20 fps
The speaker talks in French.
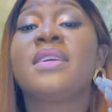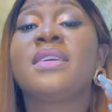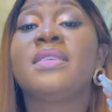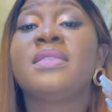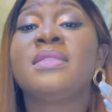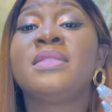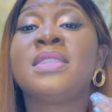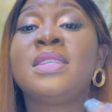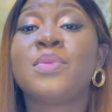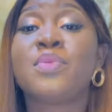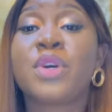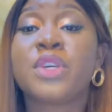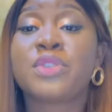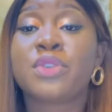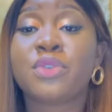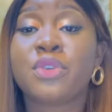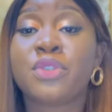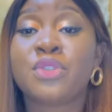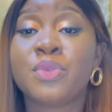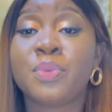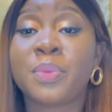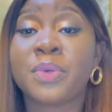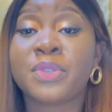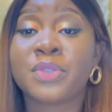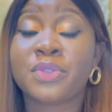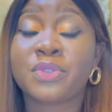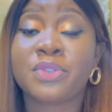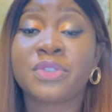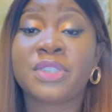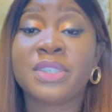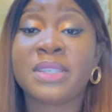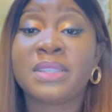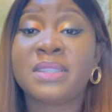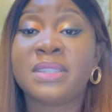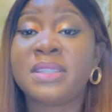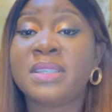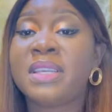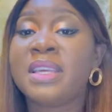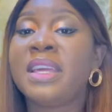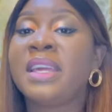Dis-moi ce que tu penses que j'ai
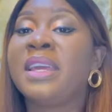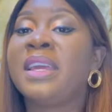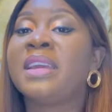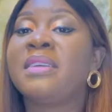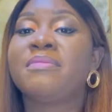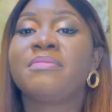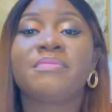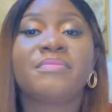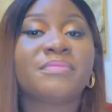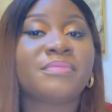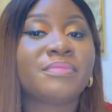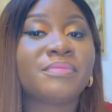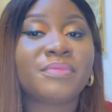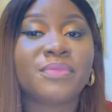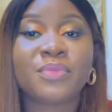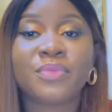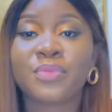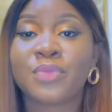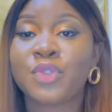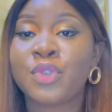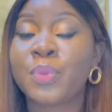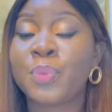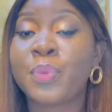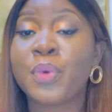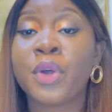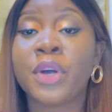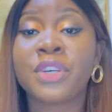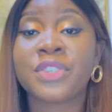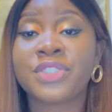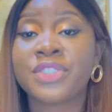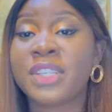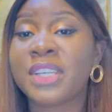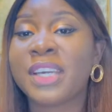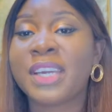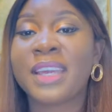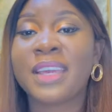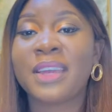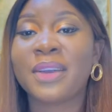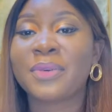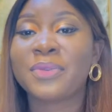dit et tu peux
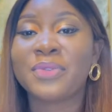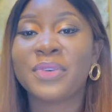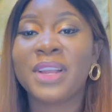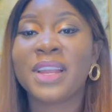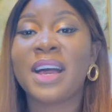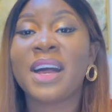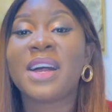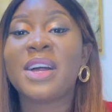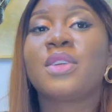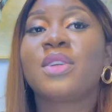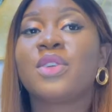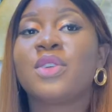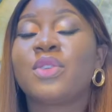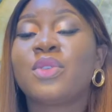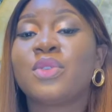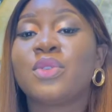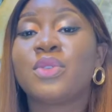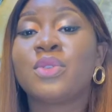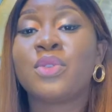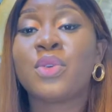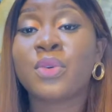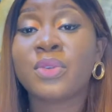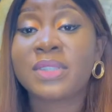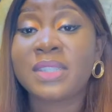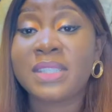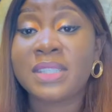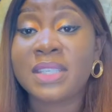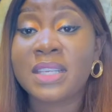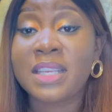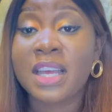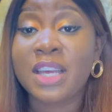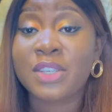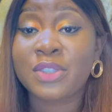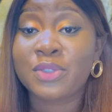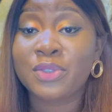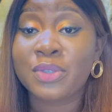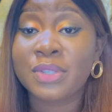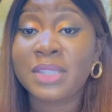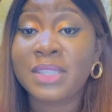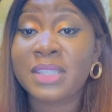renchérir, voilà. Donc d'ici là,
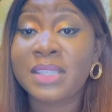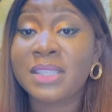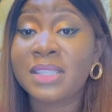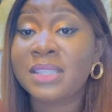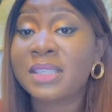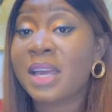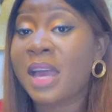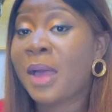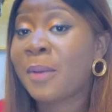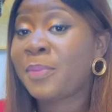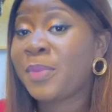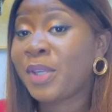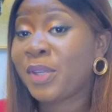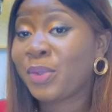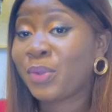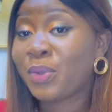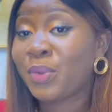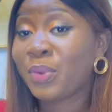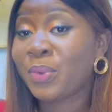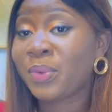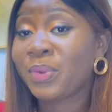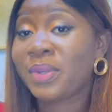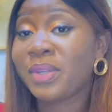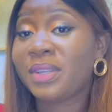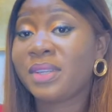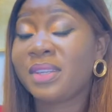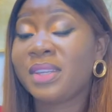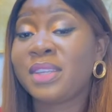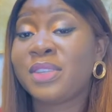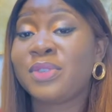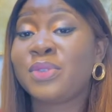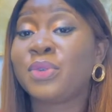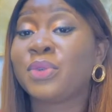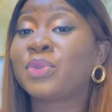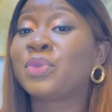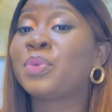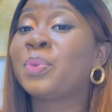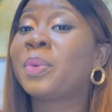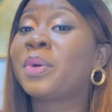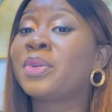je te dis à bientôt et
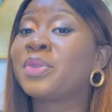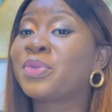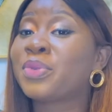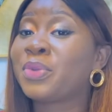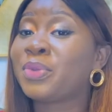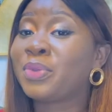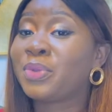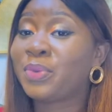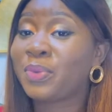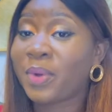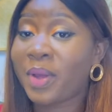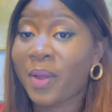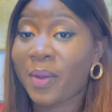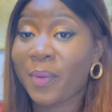surtout prends soin de toi.